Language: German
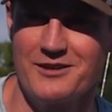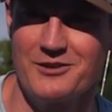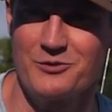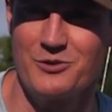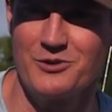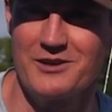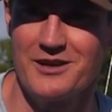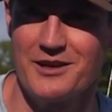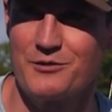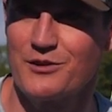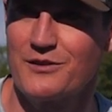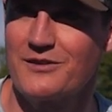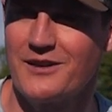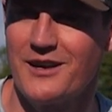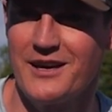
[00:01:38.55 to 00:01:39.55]
Also von daher
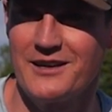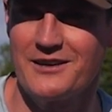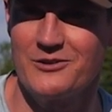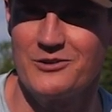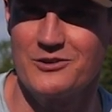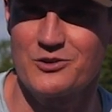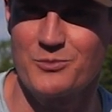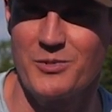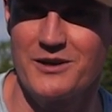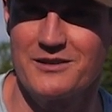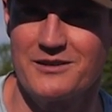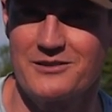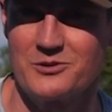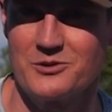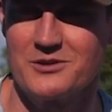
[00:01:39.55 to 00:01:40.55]
wird es sehr eng und
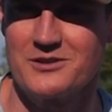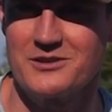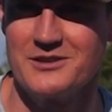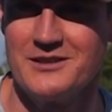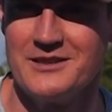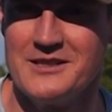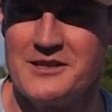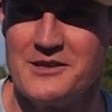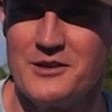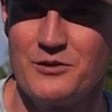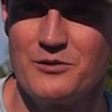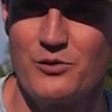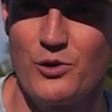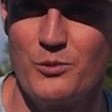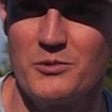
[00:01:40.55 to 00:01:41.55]
spannend und
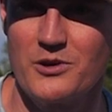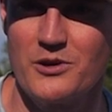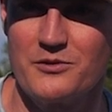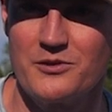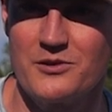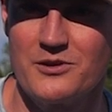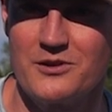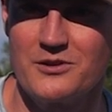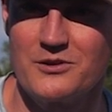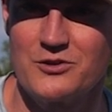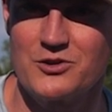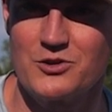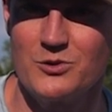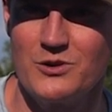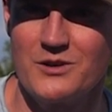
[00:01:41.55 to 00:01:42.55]
freue mich auf eine
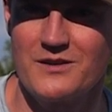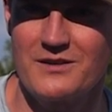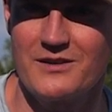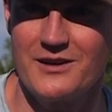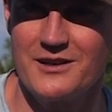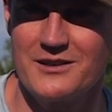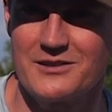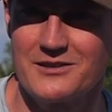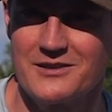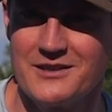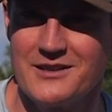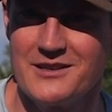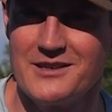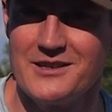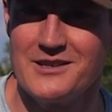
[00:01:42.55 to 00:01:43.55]
schöne Zeit
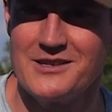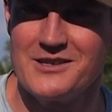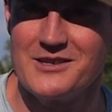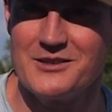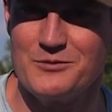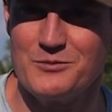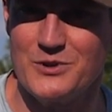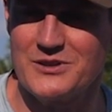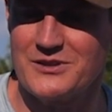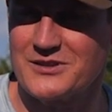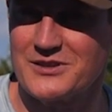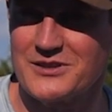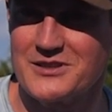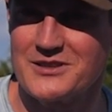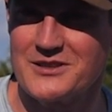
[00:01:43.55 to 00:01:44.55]
mit
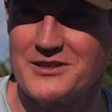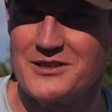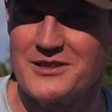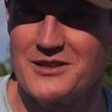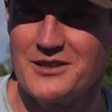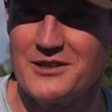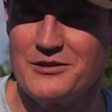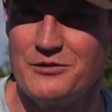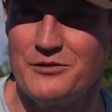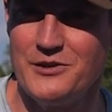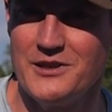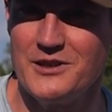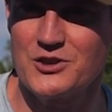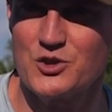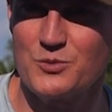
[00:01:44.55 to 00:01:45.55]

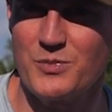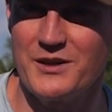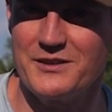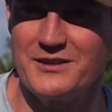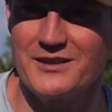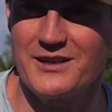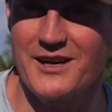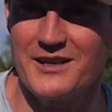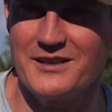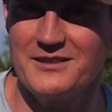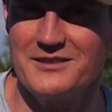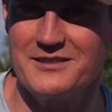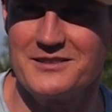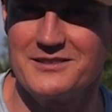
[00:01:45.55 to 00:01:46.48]
vielen spannenden Rennen.